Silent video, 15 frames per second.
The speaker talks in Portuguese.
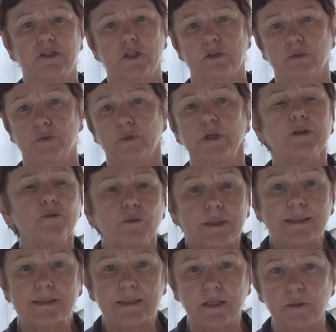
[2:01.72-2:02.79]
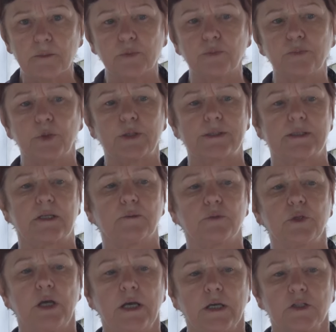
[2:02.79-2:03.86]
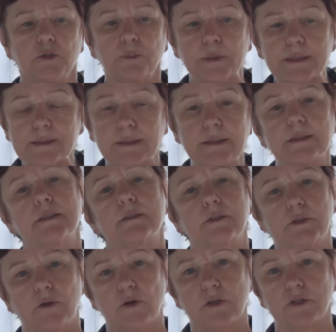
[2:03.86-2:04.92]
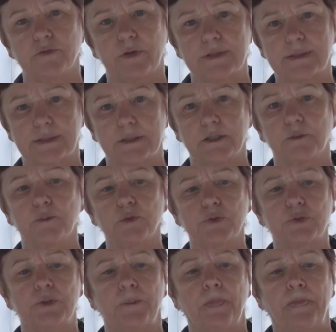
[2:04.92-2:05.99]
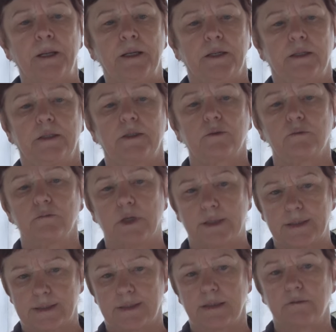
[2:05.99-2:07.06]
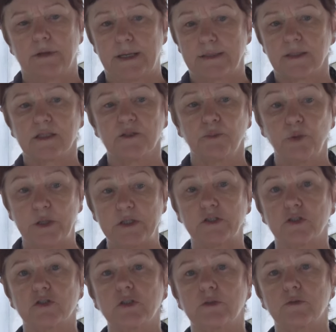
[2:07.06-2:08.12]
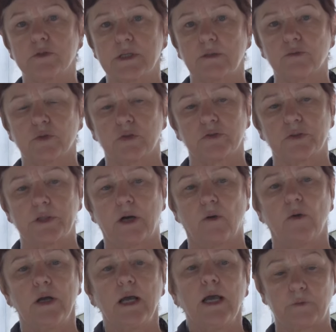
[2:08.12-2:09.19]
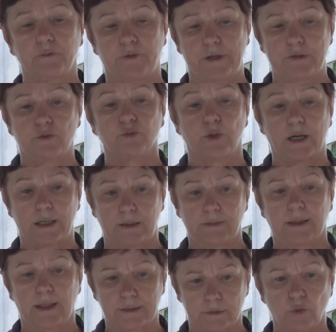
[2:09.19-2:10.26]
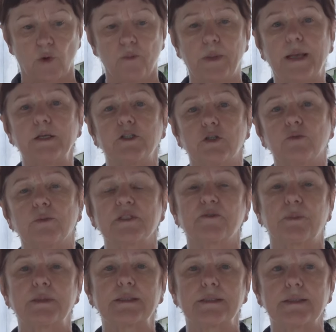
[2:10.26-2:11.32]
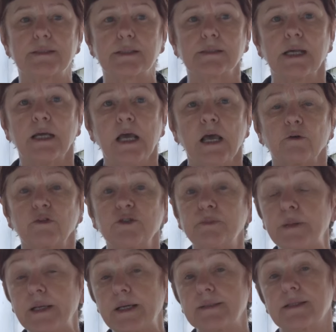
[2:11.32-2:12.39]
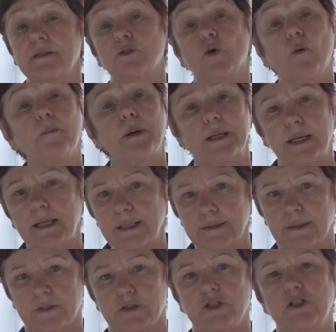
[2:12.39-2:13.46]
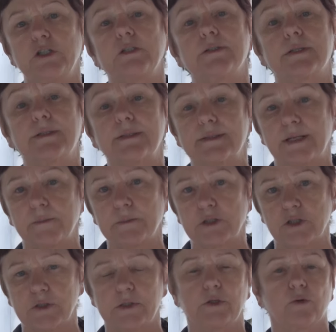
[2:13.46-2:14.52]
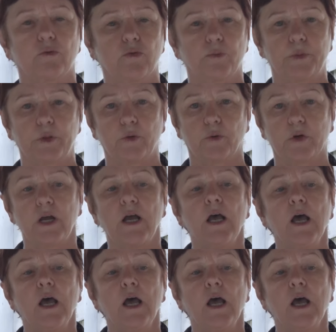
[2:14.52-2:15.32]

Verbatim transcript: este aluno. Então, é um exemplo, por exemplo, de pesquisas que nós fazemos é, com relação a essas políticas de inclusão social. Eu faço a, atualmente algumas pesquisas com experiências comparadas de sistemas de ensino superior